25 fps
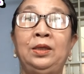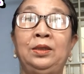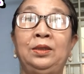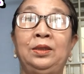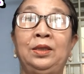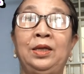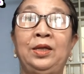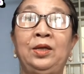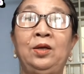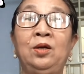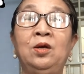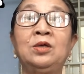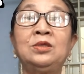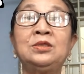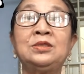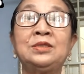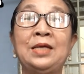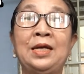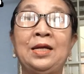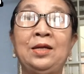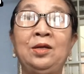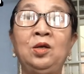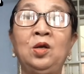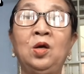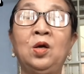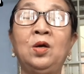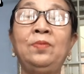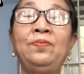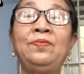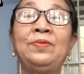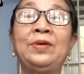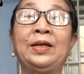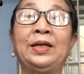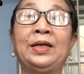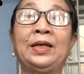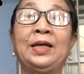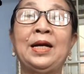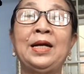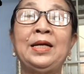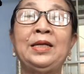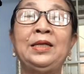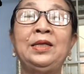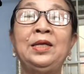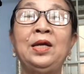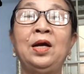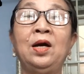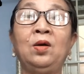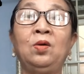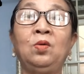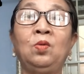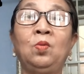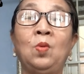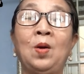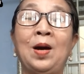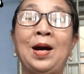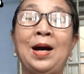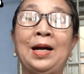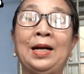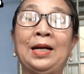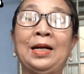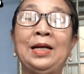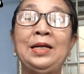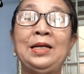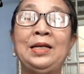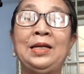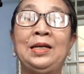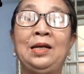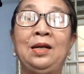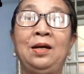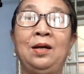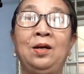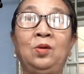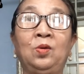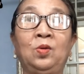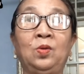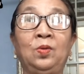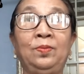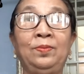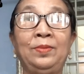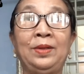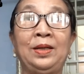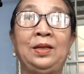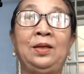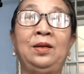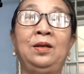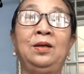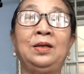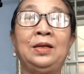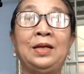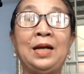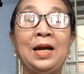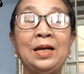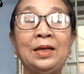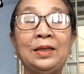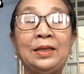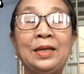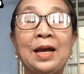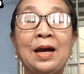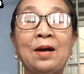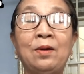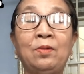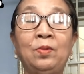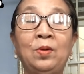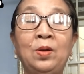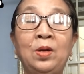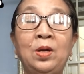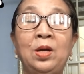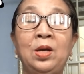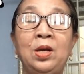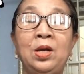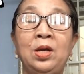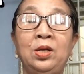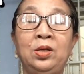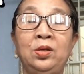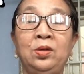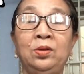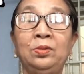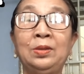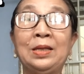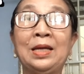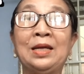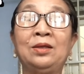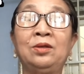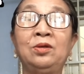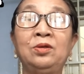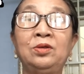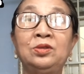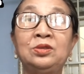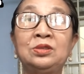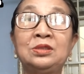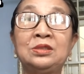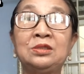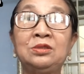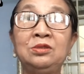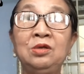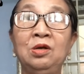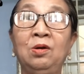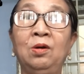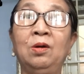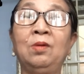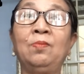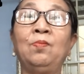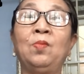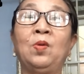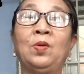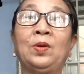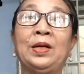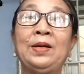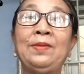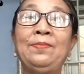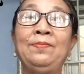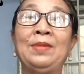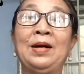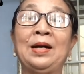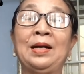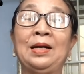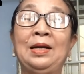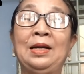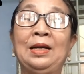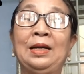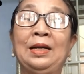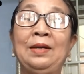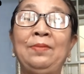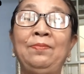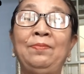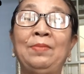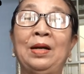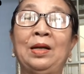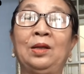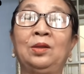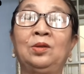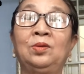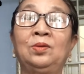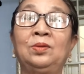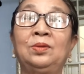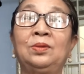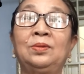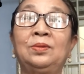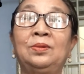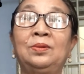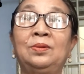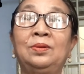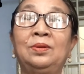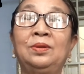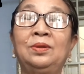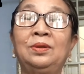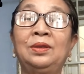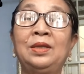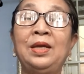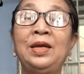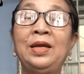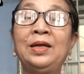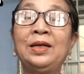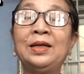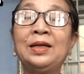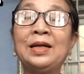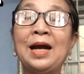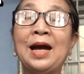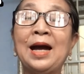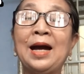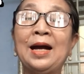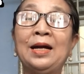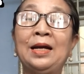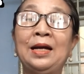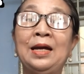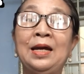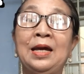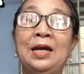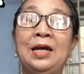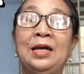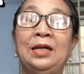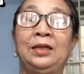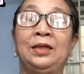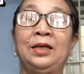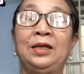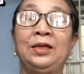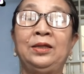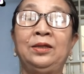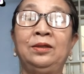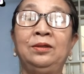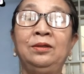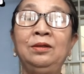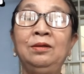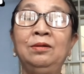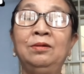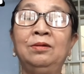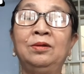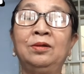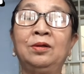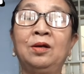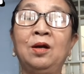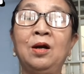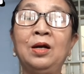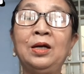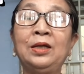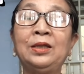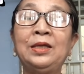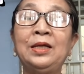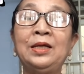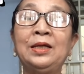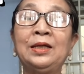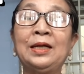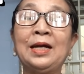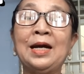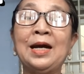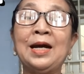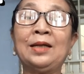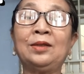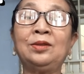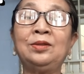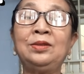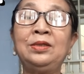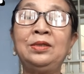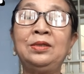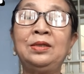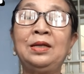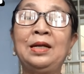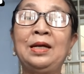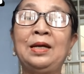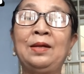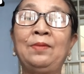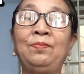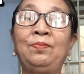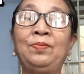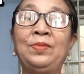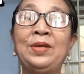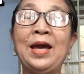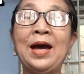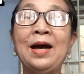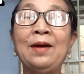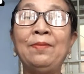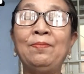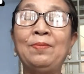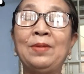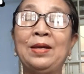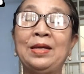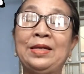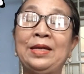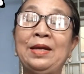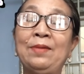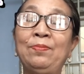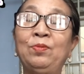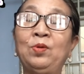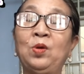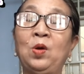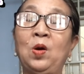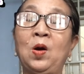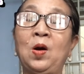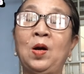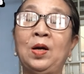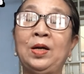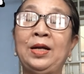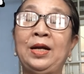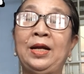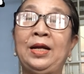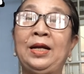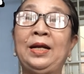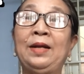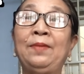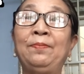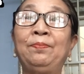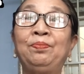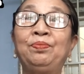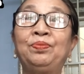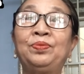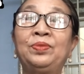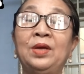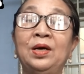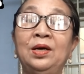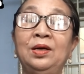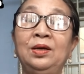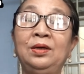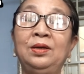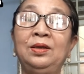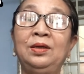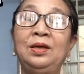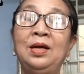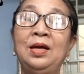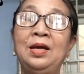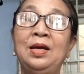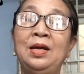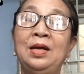thì nó sẽ nói về cái nhân và cái địa lợi của mình nó khác nhau chúng ta được một cái mặt là cái mặt thiên can thì những người có cái thiên can như là giáp là giáp ngọ nè năm tư